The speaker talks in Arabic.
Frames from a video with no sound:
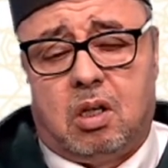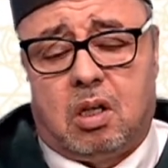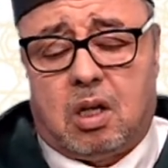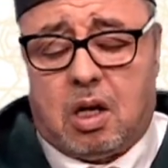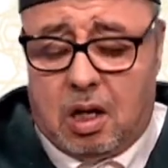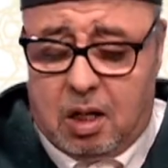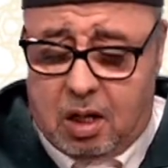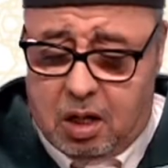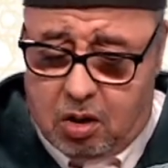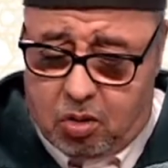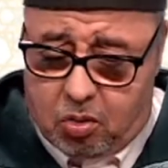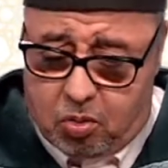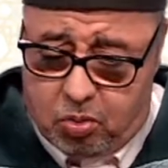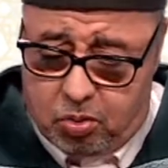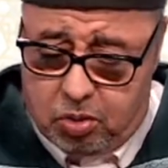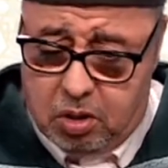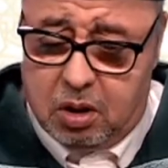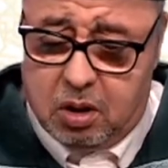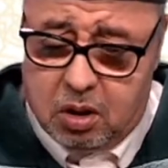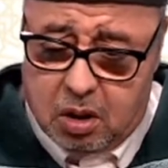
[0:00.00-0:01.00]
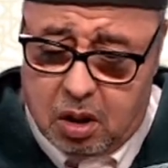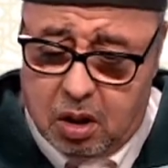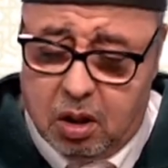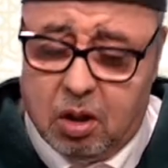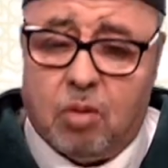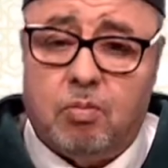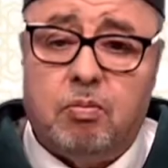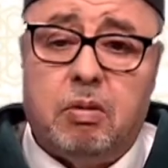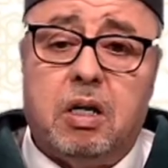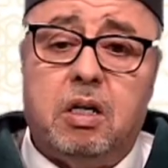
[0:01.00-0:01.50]
قال لها قولي
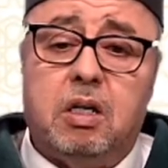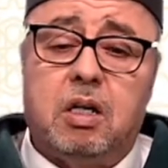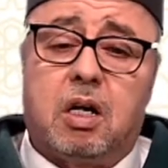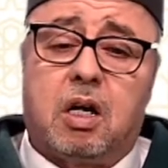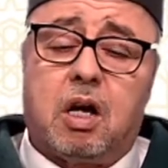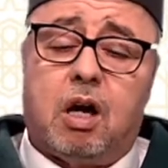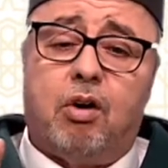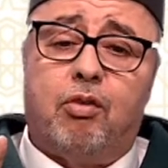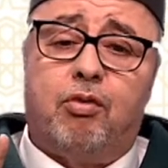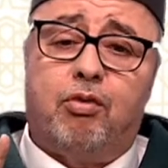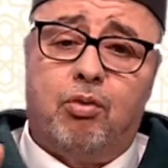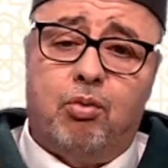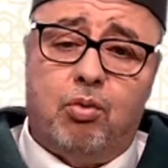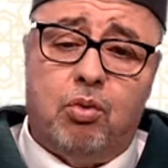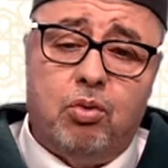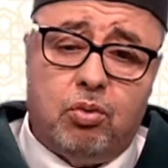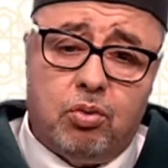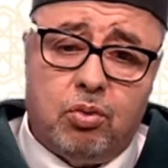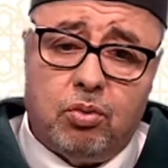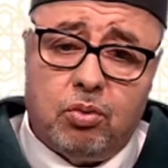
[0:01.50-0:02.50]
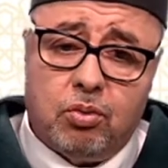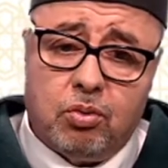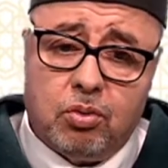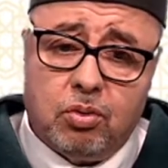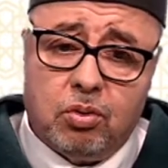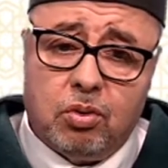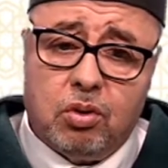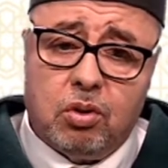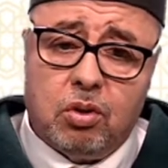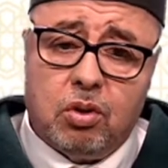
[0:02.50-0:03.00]
اللهم إنك عفو
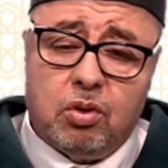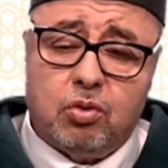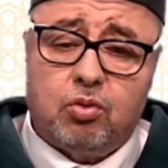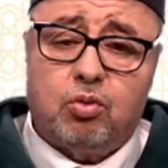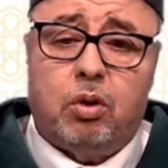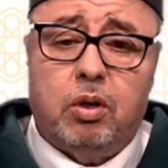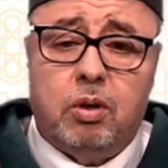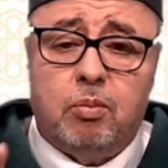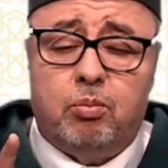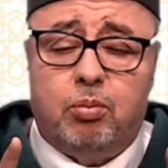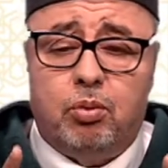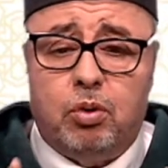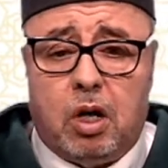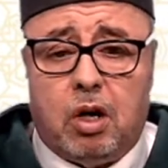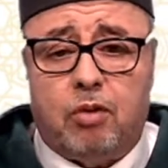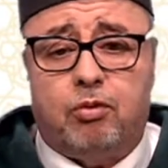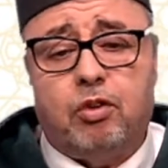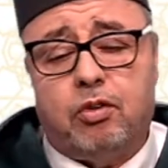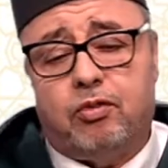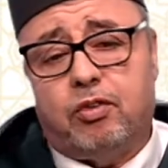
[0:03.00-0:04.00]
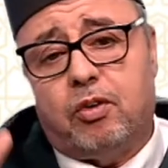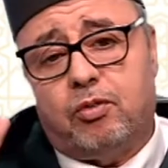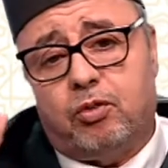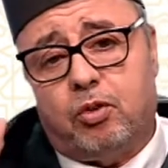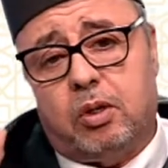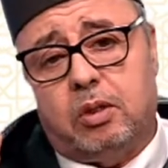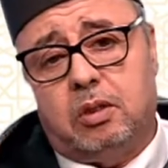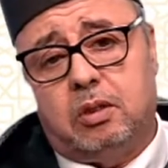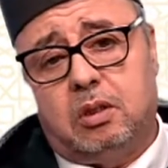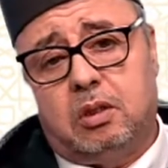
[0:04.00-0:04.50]
تحب العفو
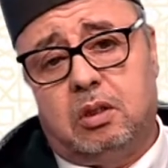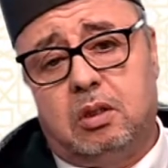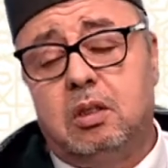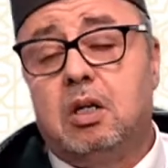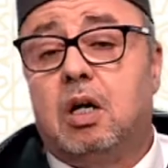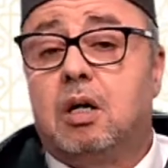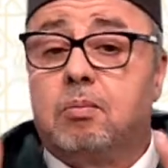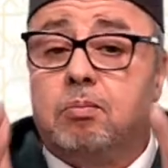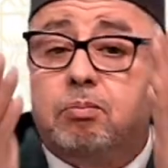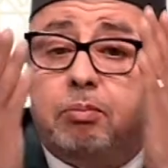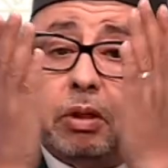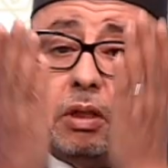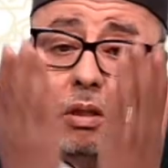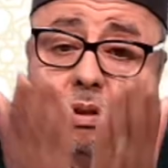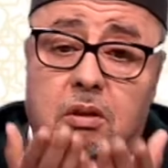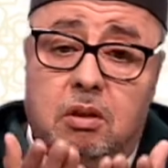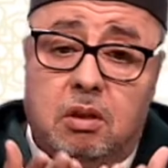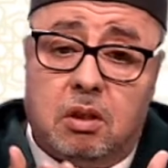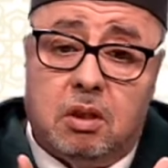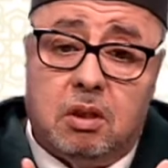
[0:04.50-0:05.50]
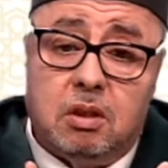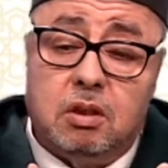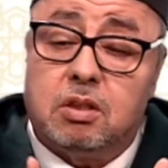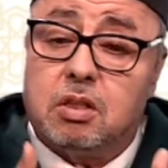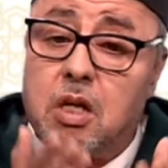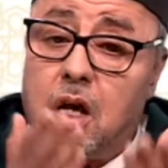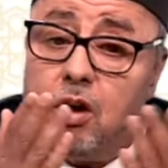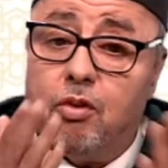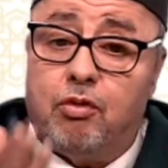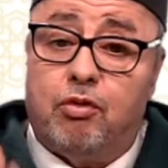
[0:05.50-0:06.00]
فاعفو عني يا ربي
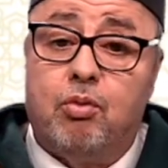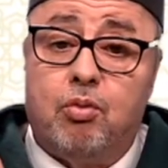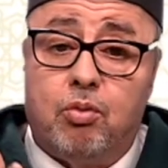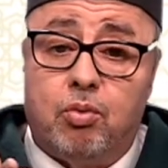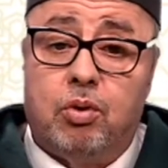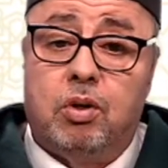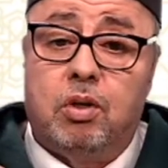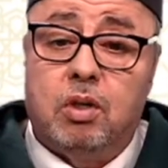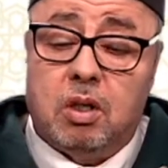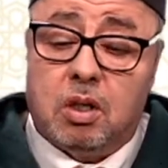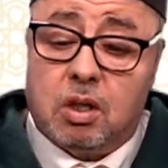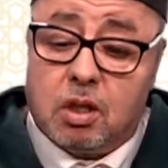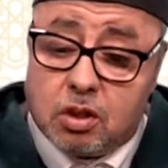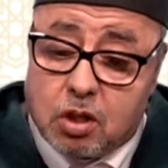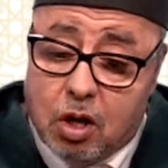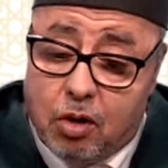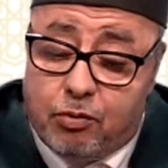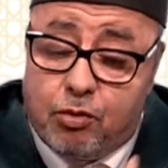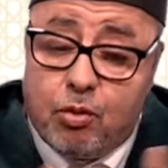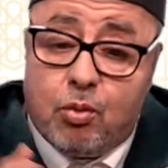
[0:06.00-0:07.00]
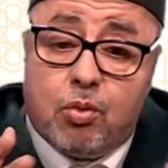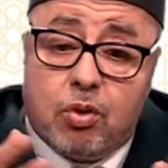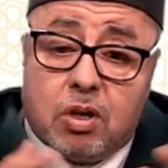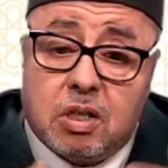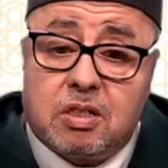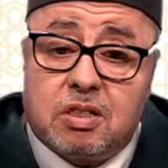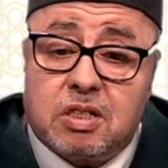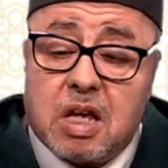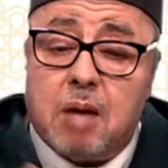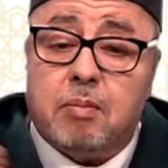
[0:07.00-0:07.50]
انت عفو كتعفو
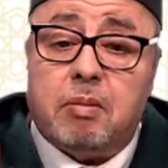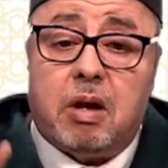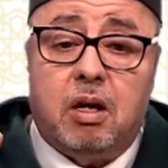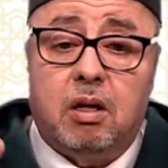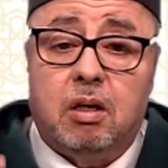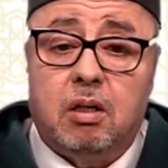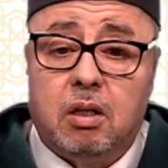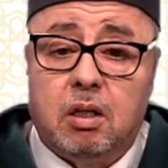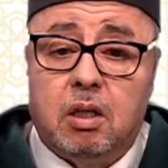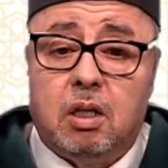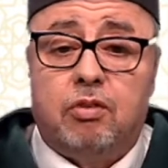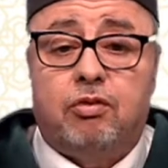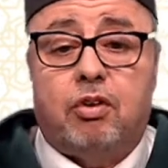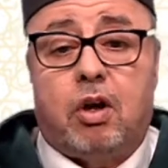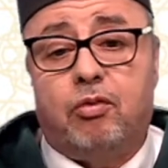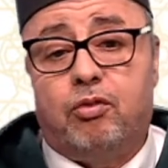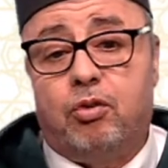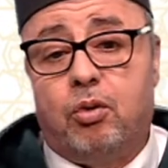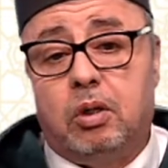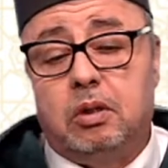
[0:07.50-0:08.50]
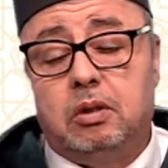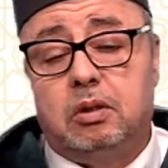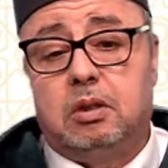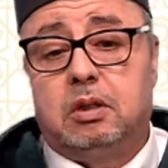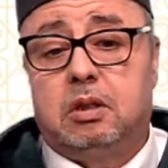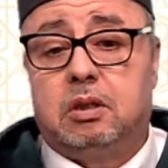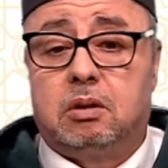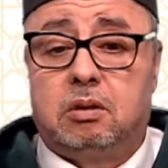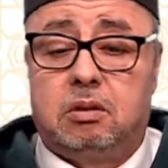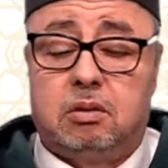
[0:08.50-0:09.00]
كتسامح فاعفو
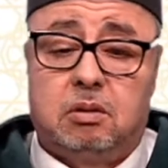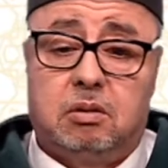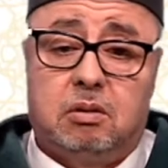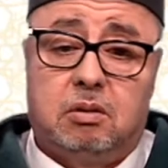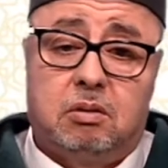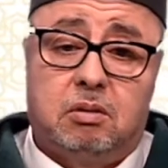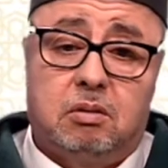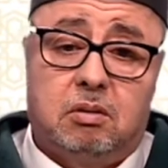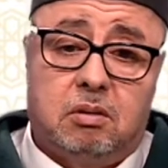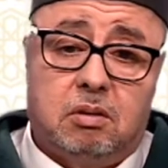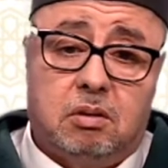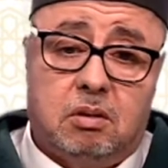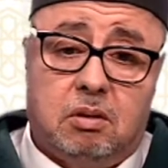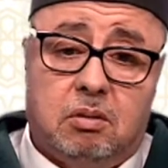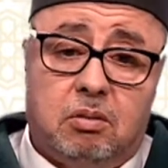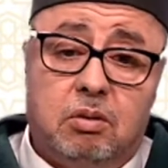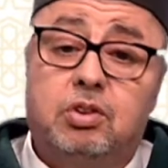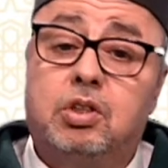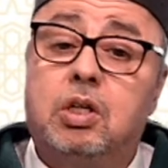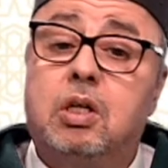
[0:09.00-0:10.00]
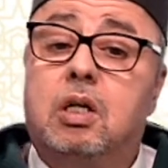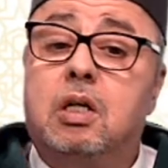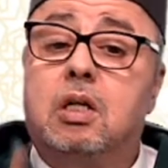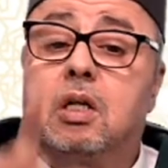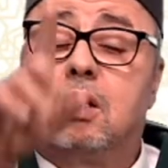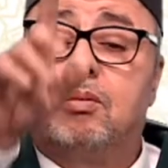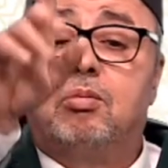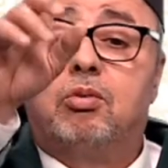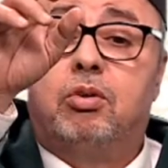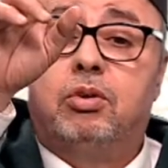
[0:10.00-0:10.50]
عني هادشي اللي
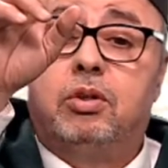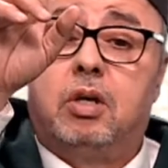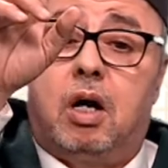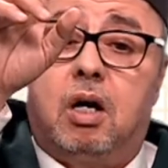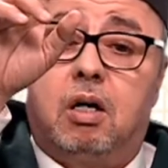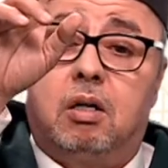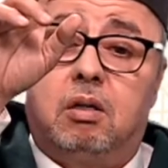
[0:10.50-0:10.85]
كنطلبو حنا